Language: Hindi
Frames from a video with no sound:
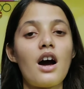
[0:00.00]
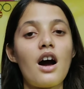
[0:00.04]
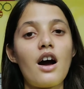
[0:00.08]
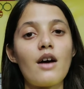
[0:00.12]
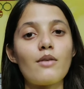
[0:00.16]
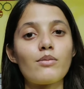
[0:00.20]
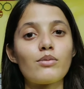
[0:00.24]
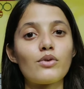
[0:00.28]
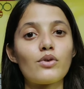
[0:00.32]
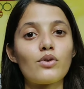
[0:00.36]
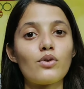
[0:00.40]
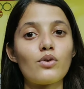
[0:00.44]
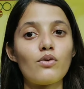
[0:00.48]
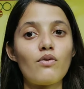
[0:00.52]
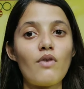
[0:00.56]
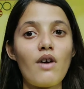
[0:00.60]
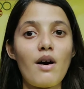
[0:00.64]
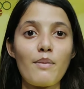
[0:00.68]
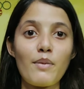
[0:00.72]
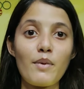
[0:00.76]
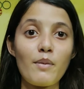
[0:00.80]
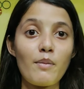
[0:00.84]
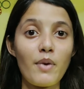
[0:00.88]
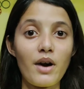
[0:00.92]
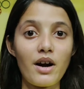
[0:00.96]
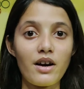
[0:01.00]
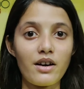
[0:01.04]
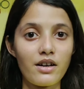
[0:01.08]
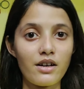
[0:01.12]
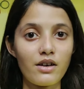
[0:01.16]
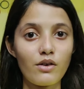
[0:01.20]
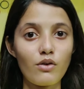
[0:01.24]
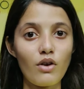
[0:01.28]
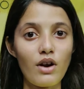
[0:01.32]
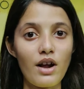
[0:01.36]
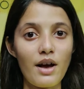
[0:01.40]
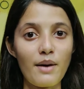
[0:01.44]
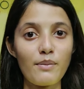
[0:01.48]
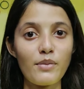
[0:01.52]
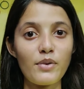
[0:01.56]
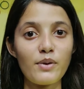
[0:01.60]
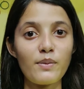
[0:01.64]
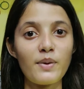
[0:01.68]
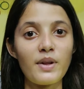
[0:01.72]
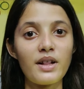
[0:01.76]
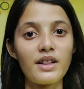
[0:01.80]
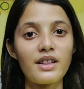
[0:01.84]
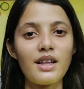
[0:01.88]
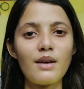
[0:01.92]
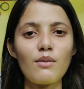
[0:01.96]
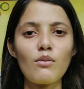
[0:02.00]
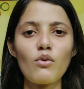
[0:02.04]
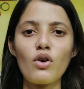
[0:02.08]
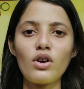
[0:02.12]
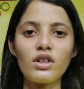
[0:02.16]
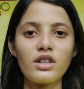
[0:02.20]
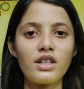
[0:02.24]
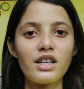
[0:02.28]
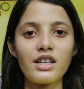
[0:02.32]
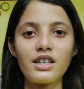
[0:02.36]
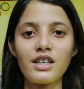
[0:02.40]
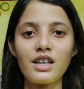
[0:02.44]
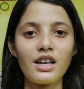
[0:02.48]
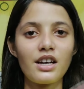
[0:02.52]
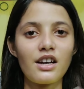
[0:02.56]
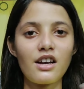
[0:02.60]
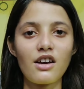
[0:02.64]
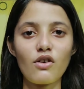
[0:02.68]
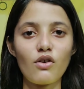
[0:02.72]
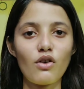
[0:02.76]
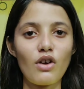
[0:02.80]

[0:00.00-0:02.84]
आपको वहाँ पर वाटर कोलैब भी मिलते हैं बहुत तरीके के